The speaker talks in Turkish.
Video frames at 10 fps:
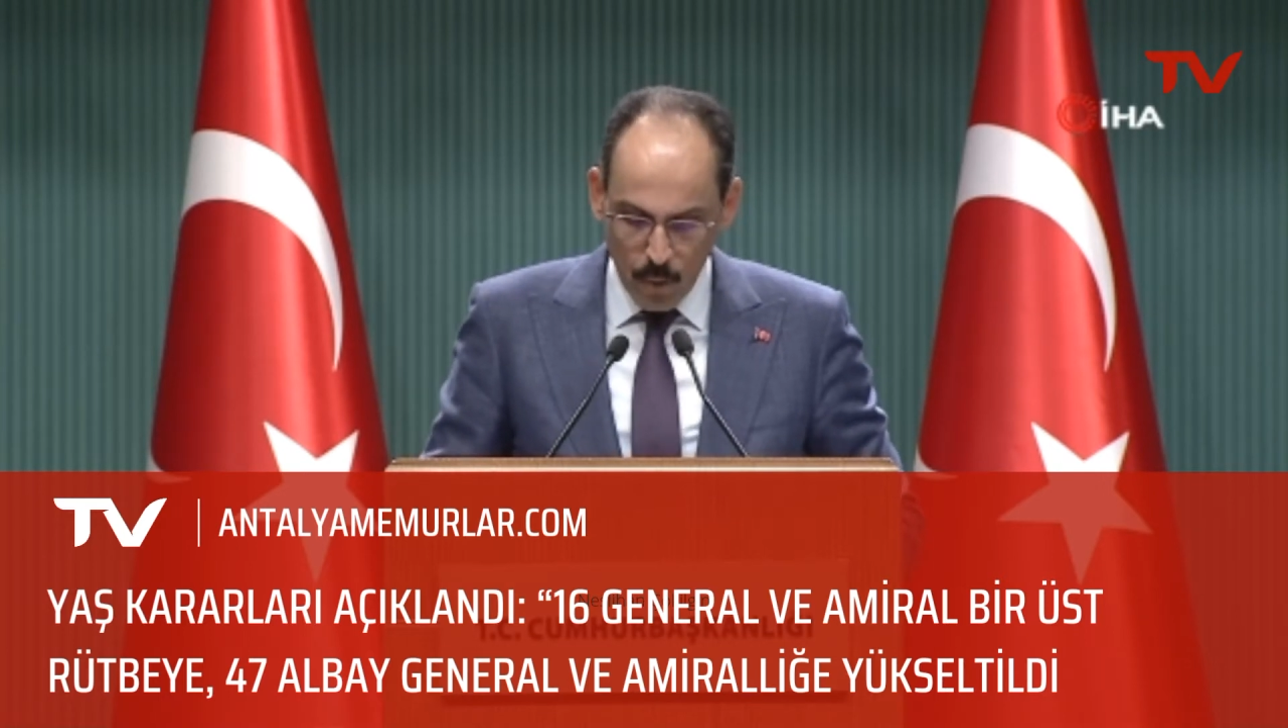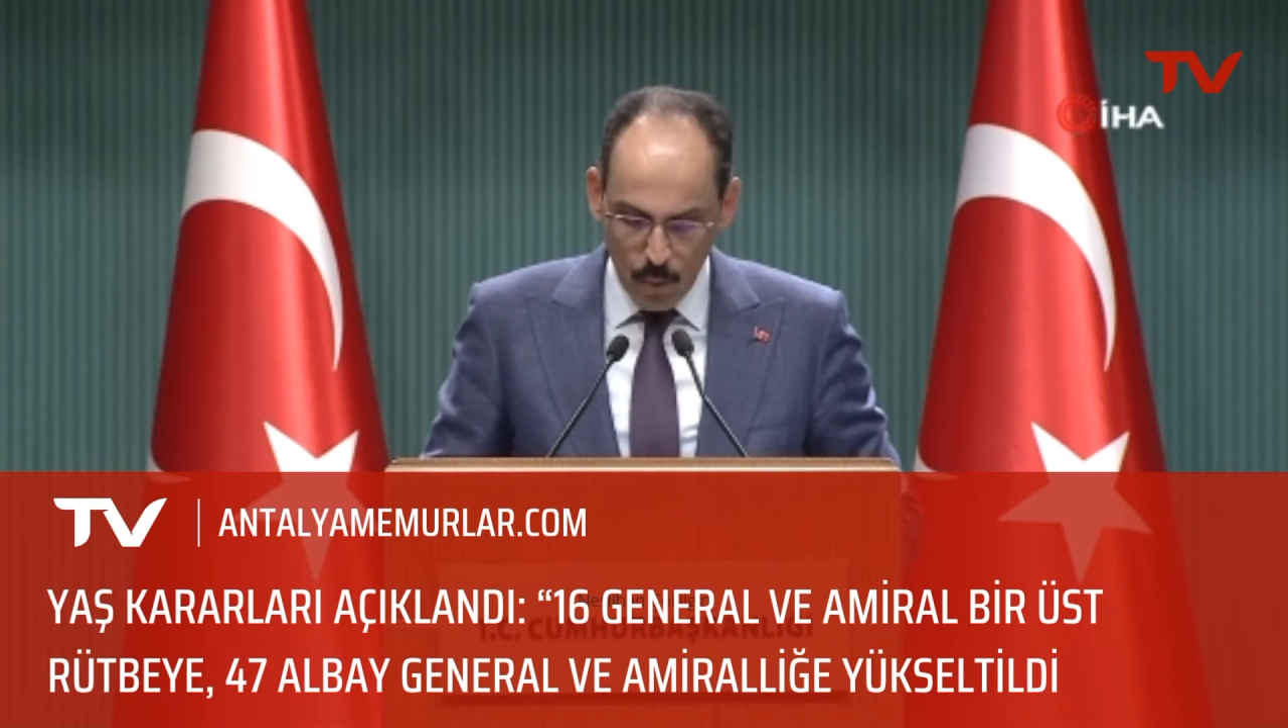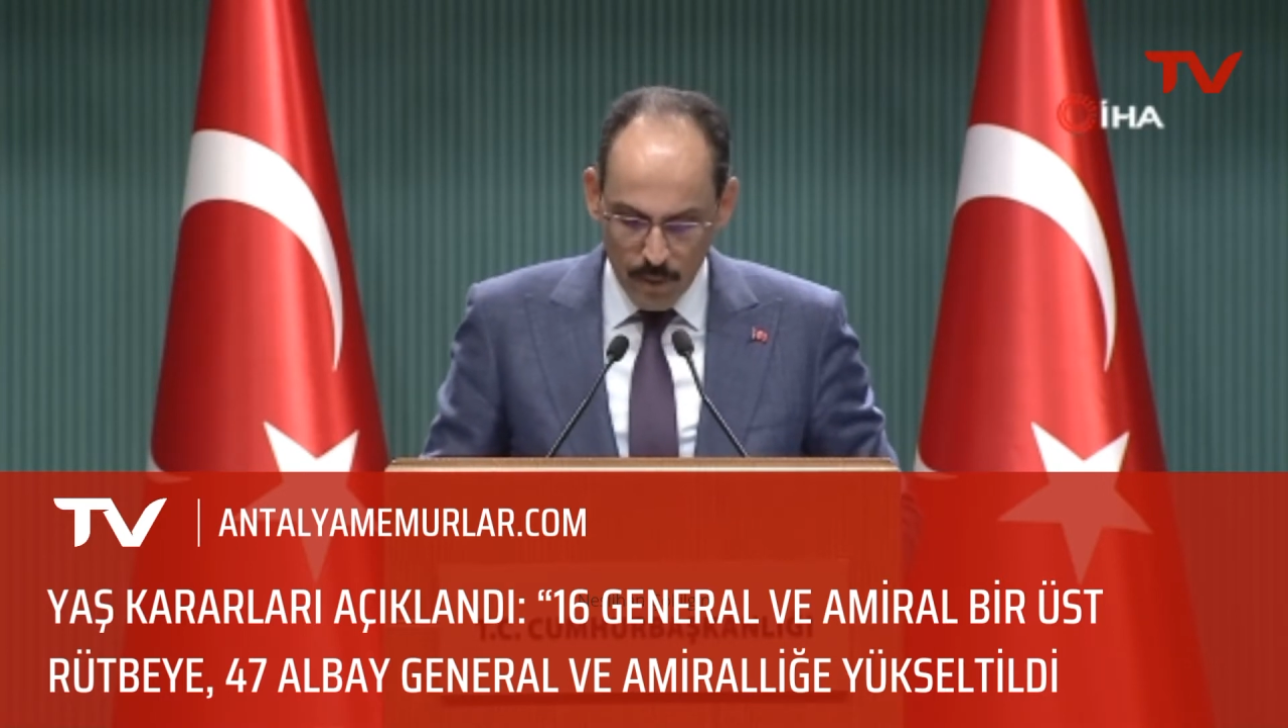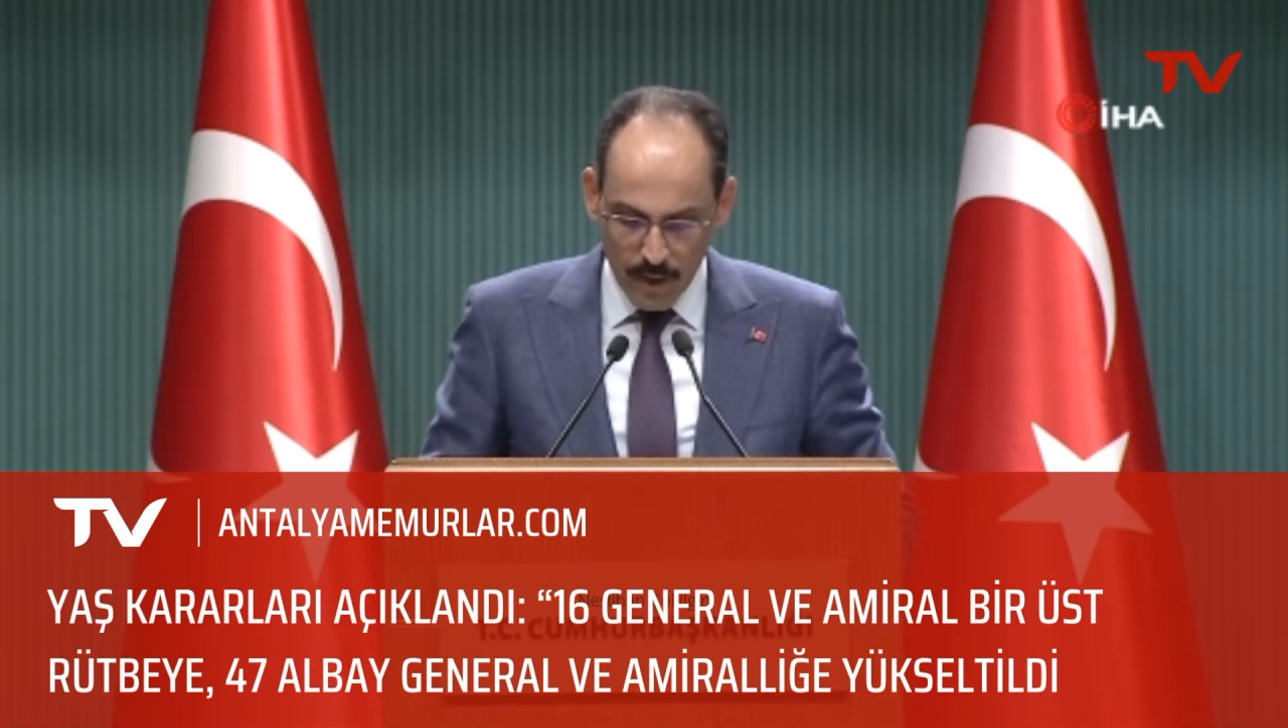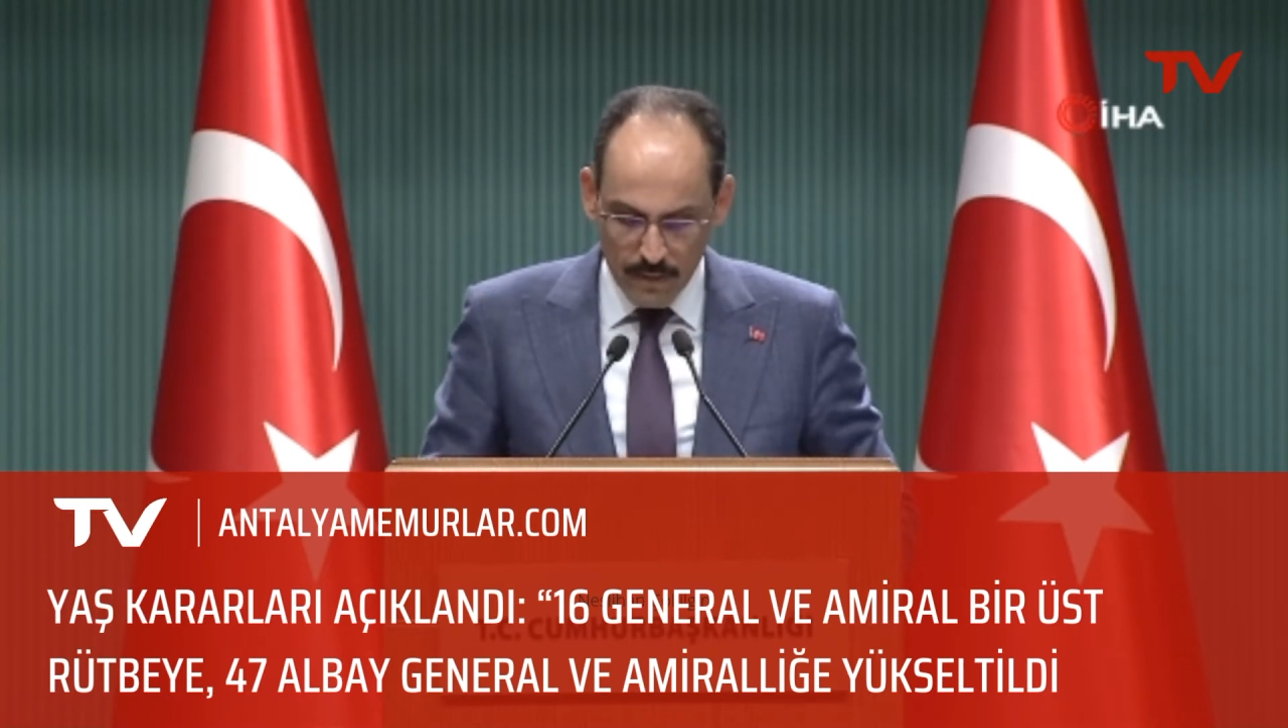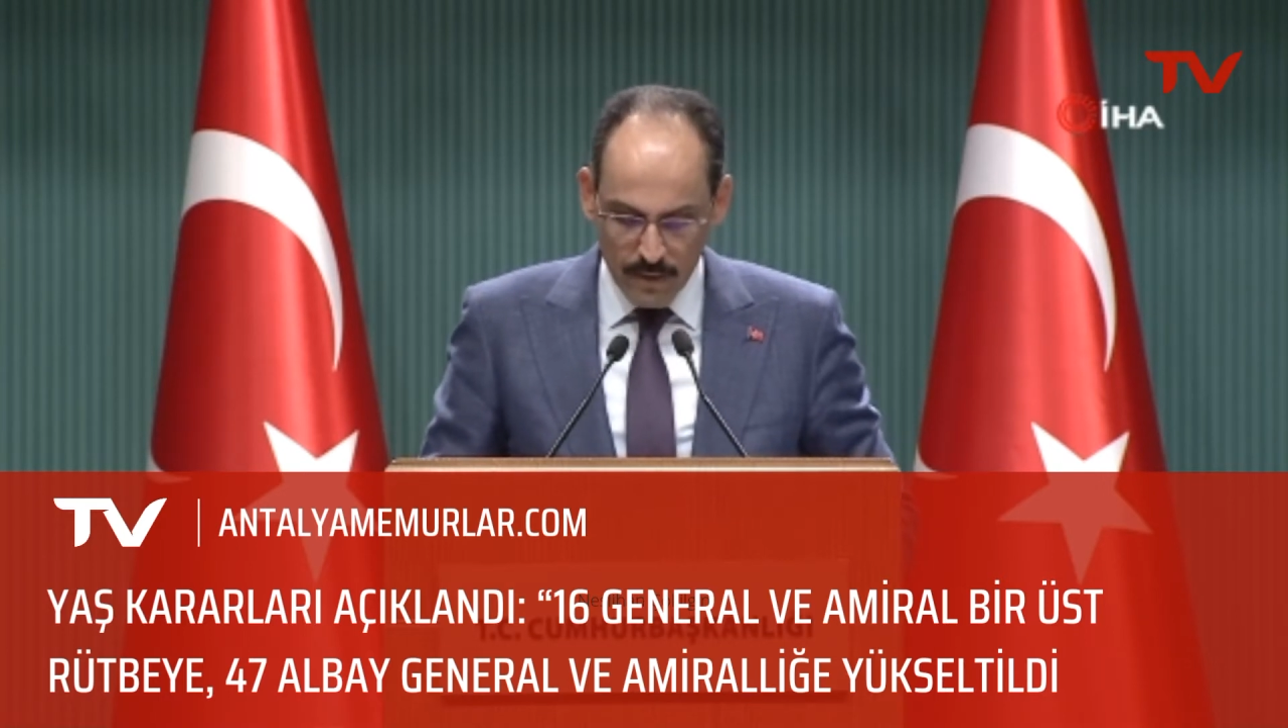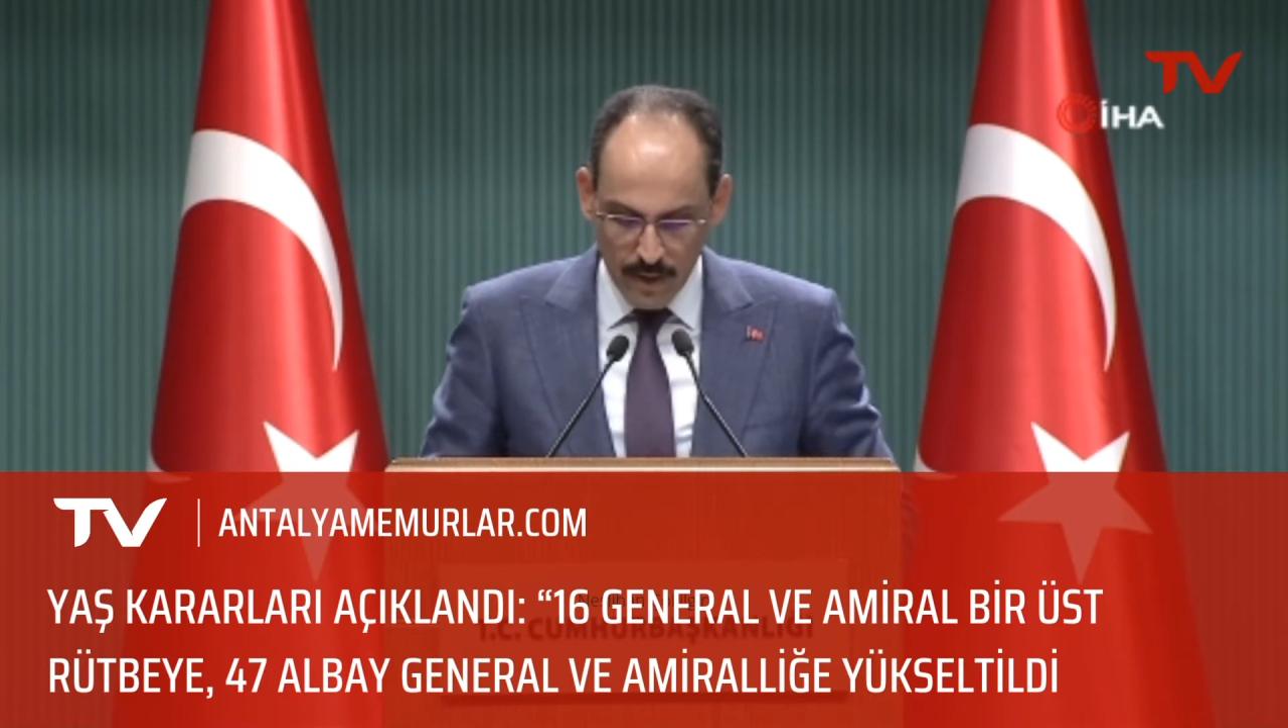16